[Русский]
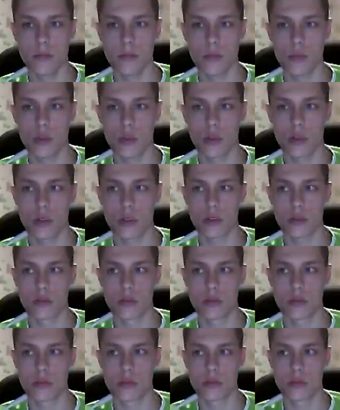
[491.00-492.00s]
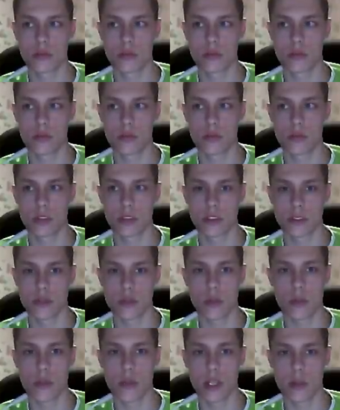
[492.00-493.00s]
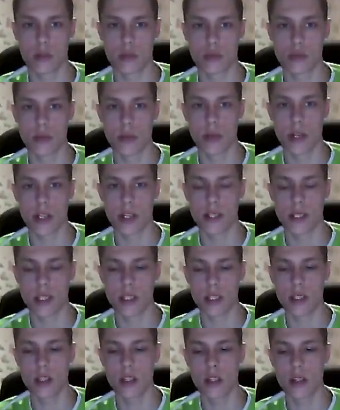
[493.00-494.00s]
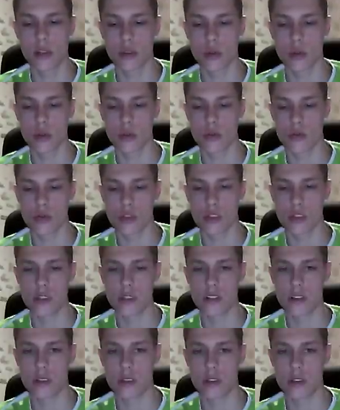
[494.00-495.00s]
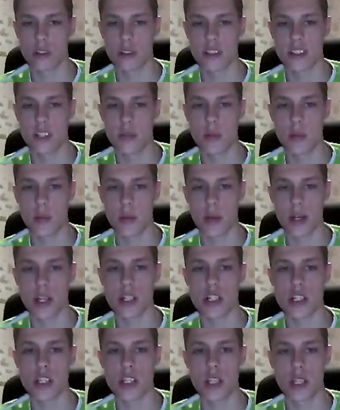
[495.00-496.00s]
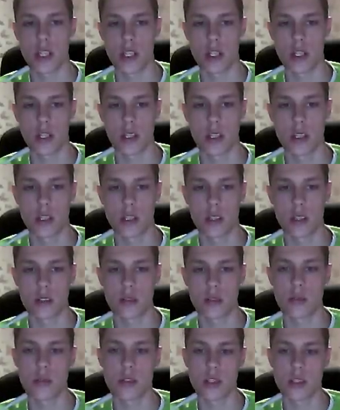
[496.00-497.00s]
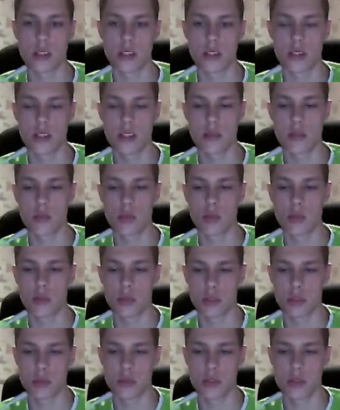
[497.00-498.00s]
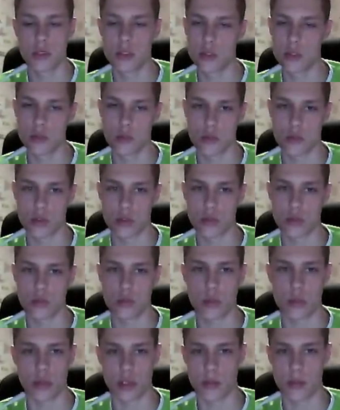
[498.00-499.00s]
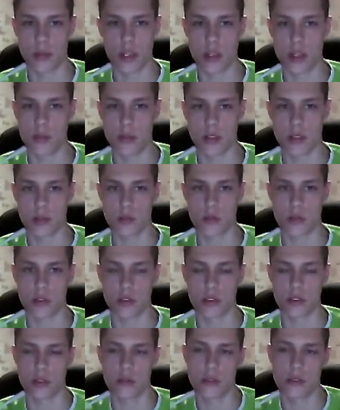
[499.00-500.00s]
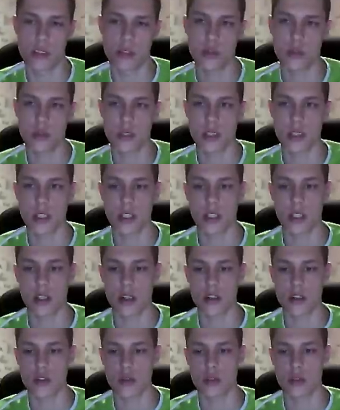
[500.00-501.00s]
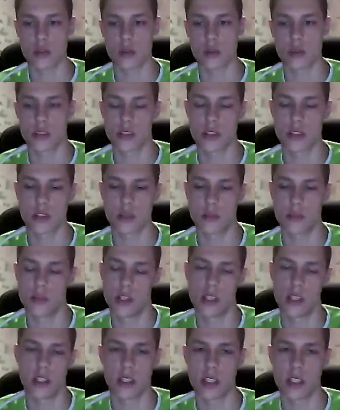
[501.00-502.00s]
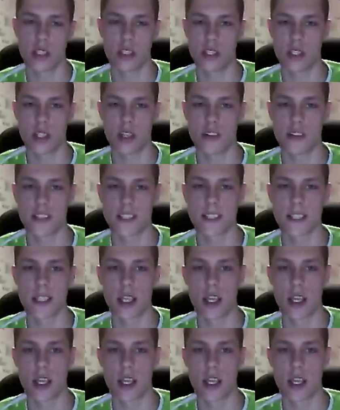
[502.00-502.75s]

то в основном я буду выбирать такие игры, которых нужно делать не стрим, а прохождение. То есть этот стрим будет по сути не нужен, тупо набирать просмотры. С одной стороны хорошо, с другой стороны мне это не нравится.